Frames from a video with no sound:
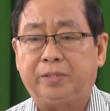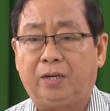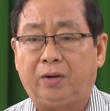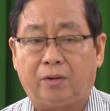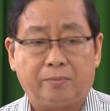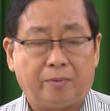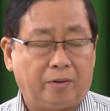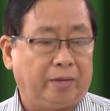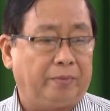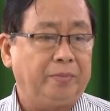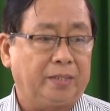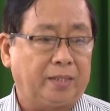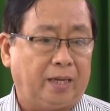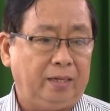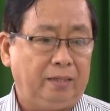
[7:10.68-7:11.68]
để tuyên truyền
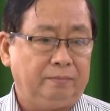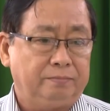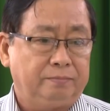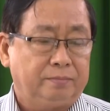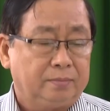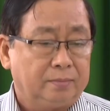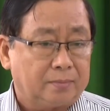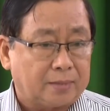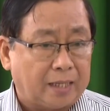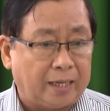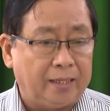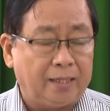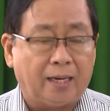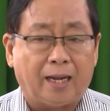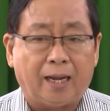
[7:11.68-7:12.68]
vận động phát triển
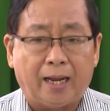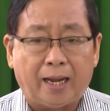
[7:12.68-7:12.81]
mới và